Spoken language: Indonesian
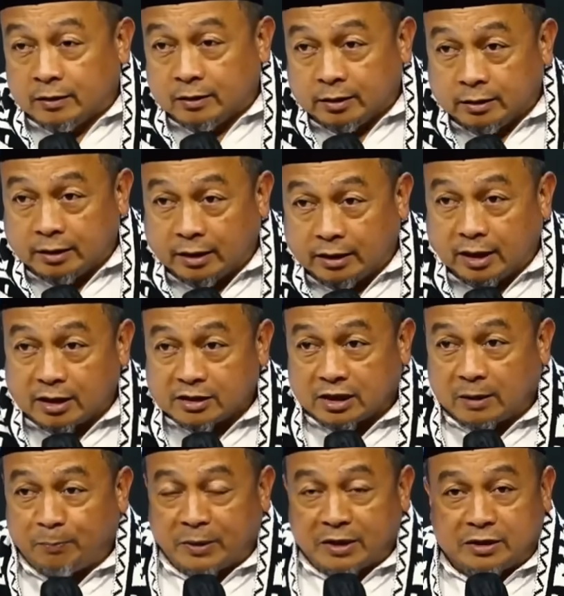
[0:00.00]
Dari A
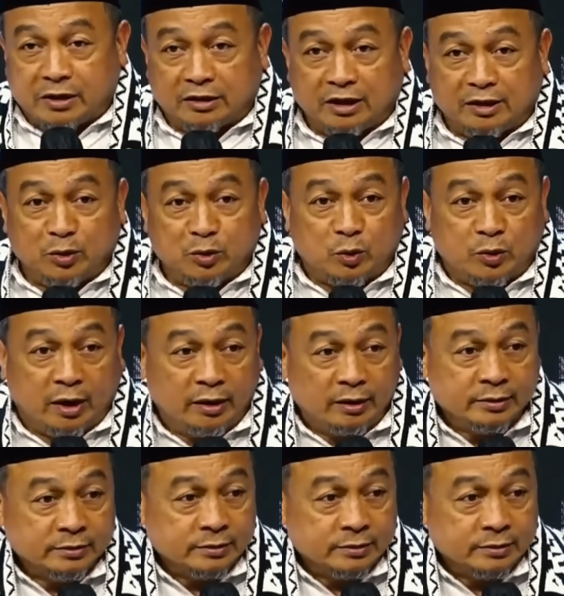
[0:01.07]
sampai Z-nya itu sudah